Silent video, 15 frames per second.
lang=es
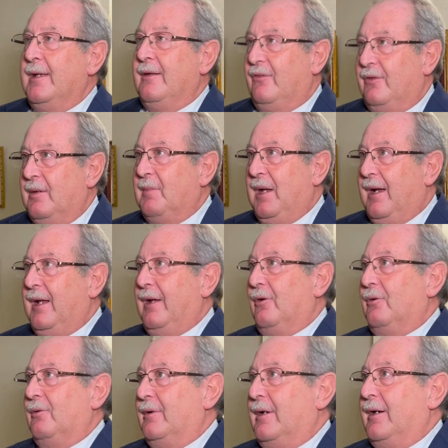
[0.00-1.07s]
sí me
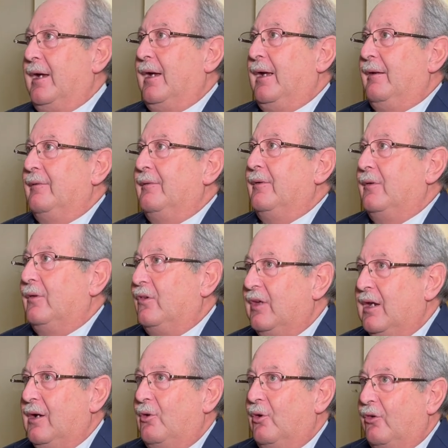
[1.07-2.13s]
creo que mm,
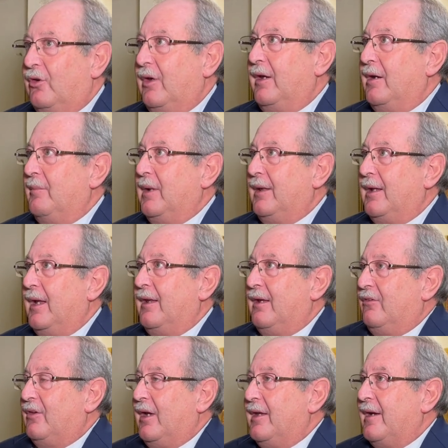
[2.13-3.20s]
cinco o seis
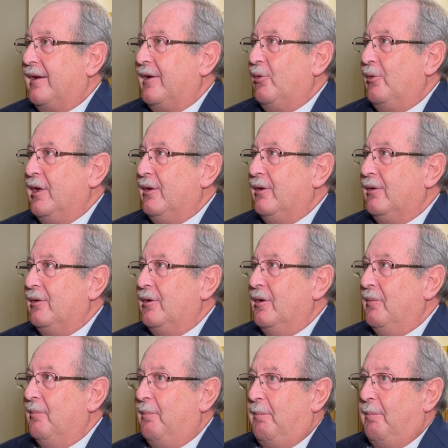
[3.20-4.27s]
hermandades se hayan reunido
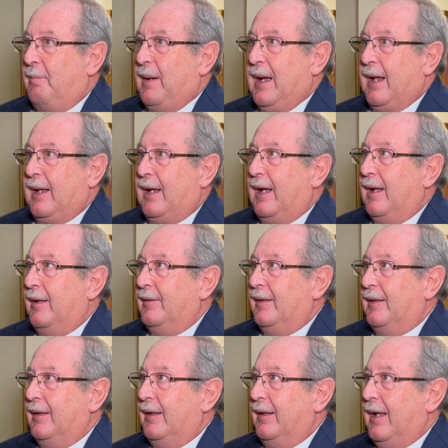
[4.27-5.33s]
para
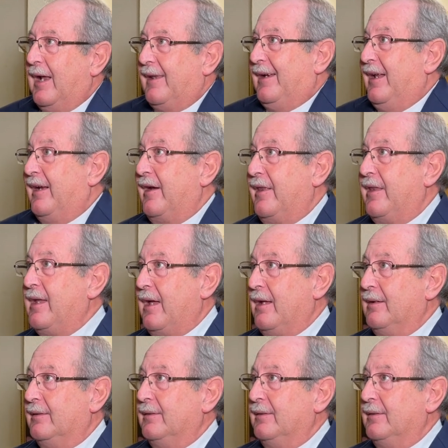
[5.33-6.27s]
mm, arreglar el día.